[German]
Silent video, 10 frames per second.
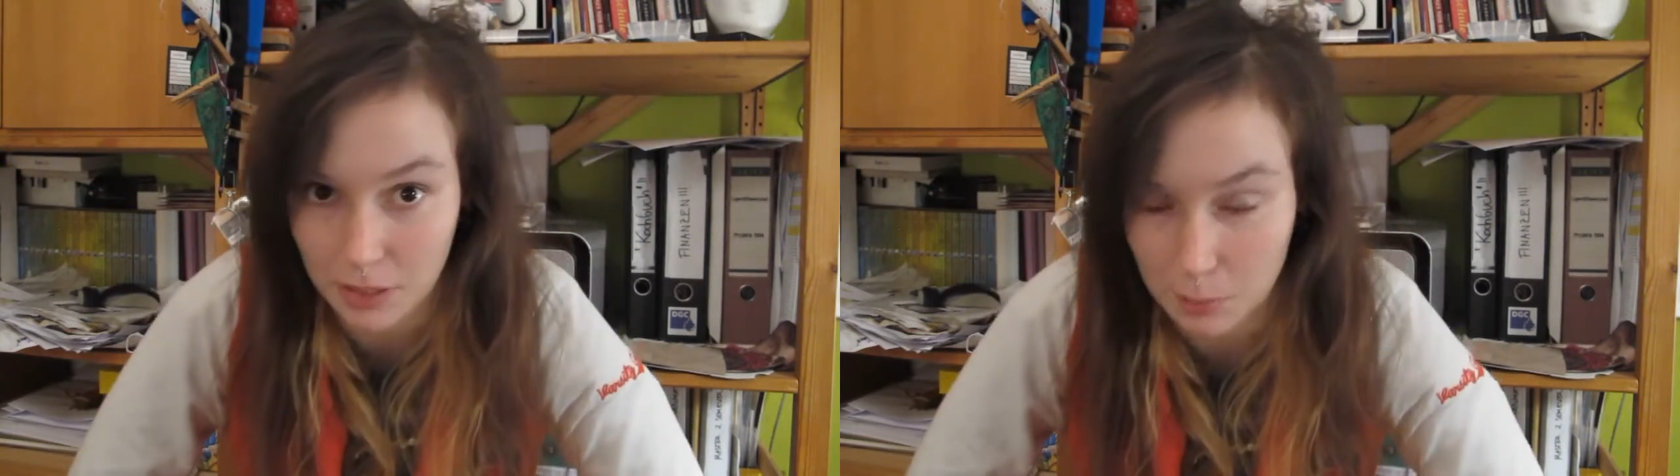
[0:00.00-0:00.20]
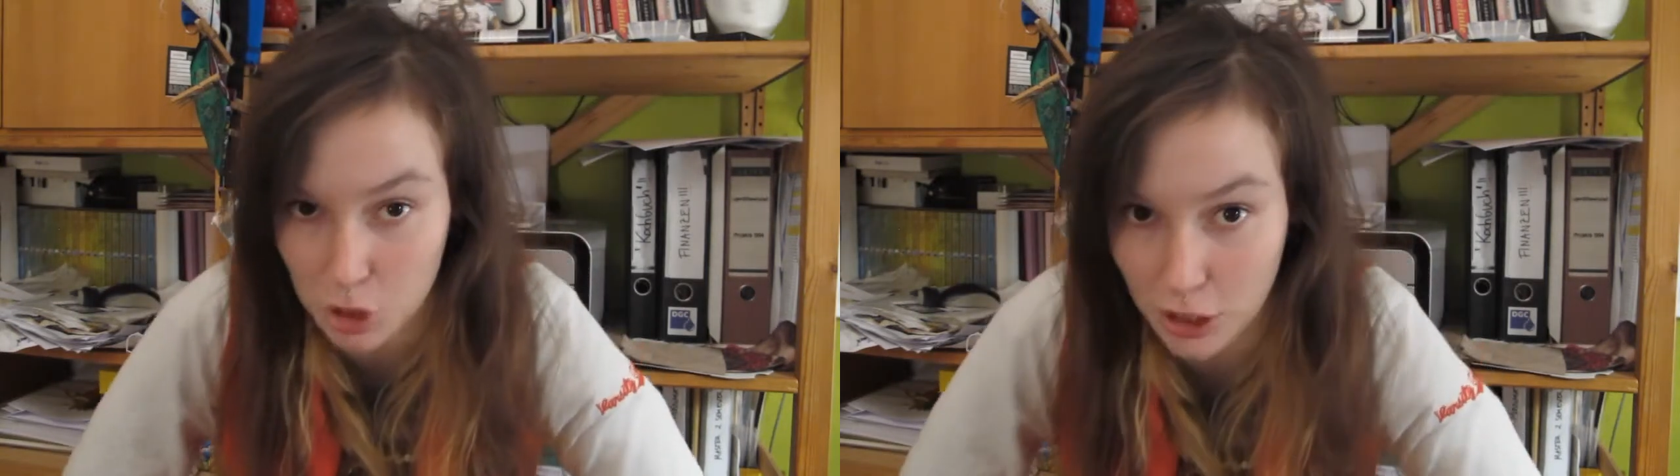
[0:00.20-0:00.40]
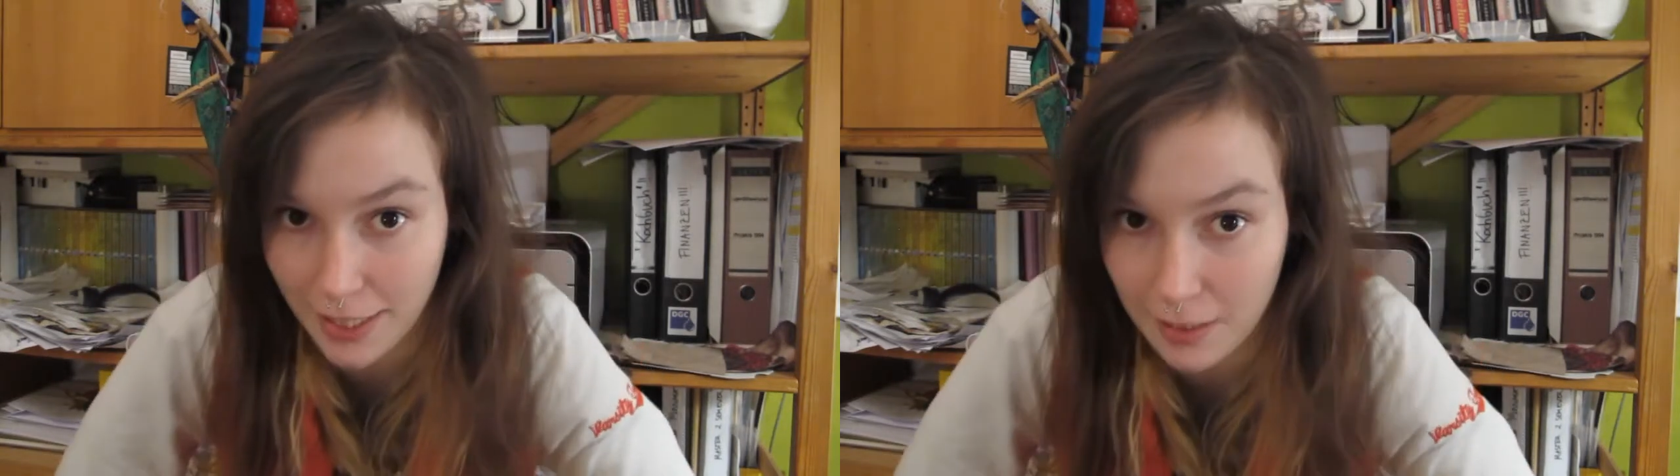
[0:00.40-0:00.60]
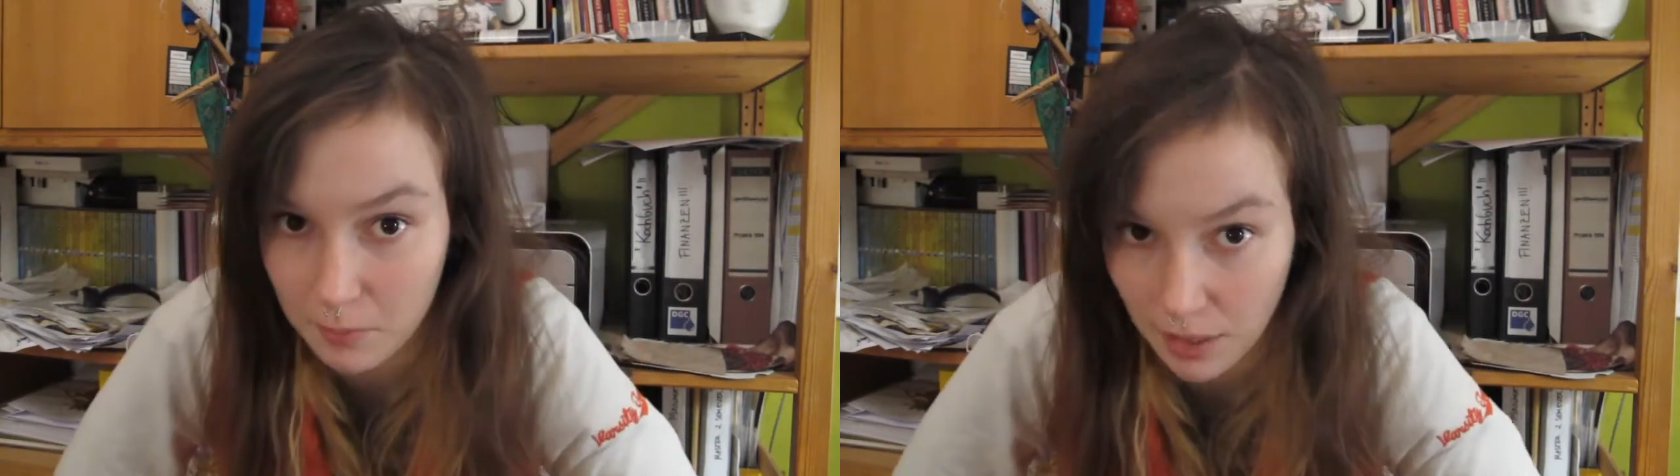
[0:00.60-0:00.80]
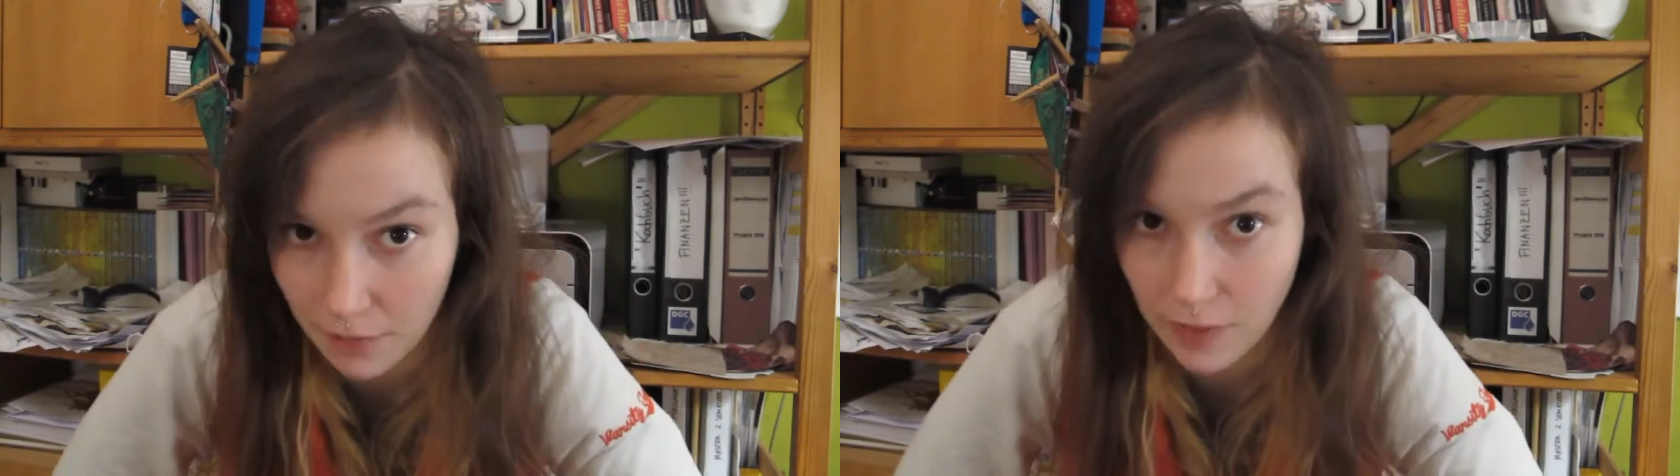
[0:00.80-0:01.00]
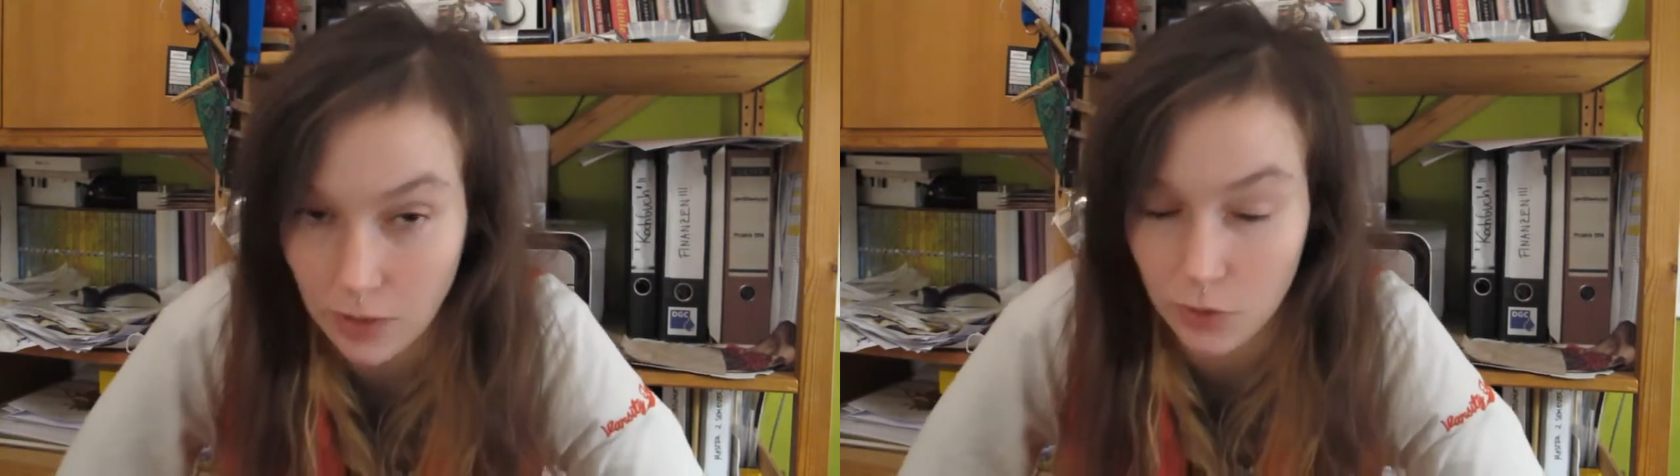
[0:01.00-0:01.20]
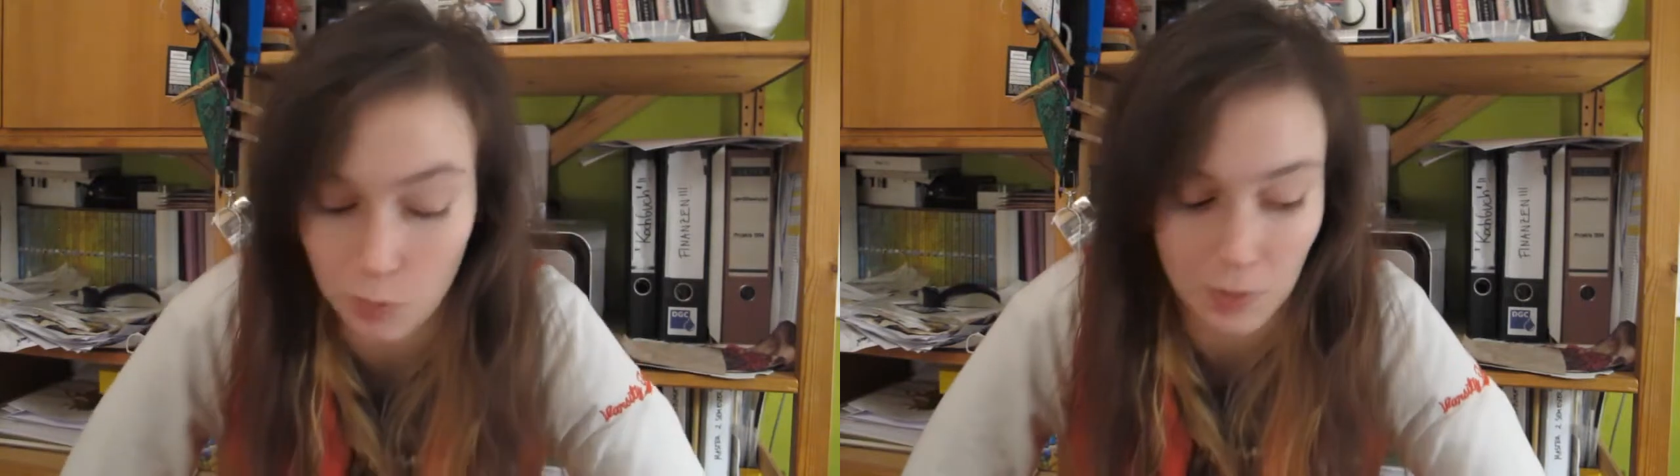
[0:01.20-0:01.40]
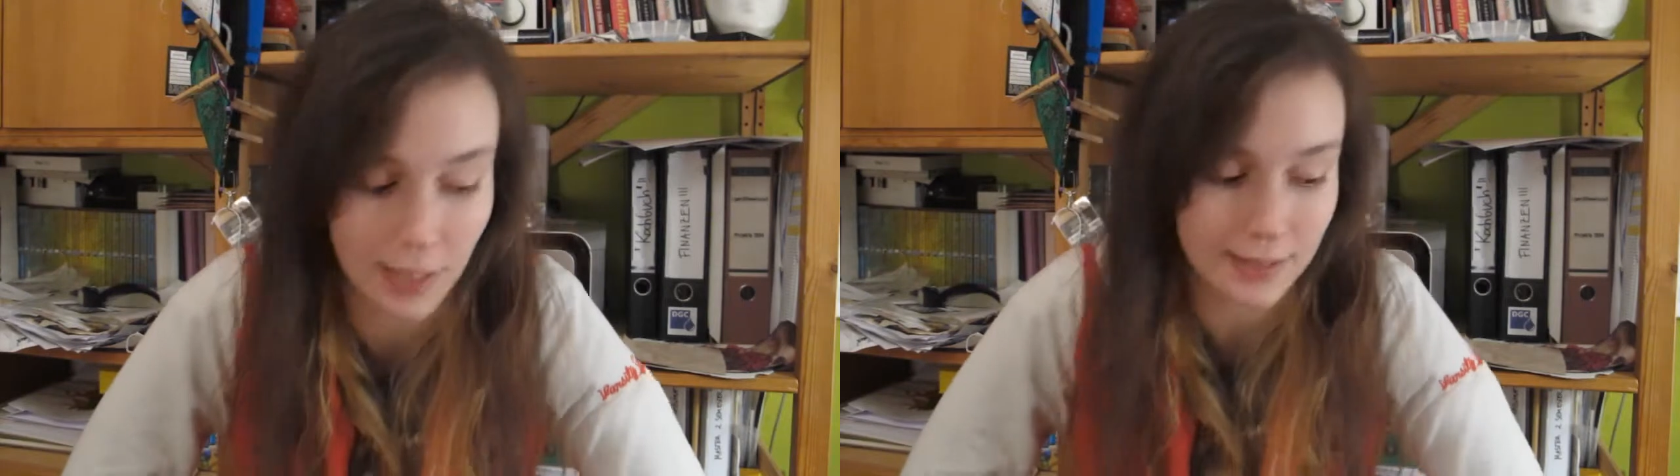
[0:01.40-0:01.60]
dem Schneiden meiner Videos bin,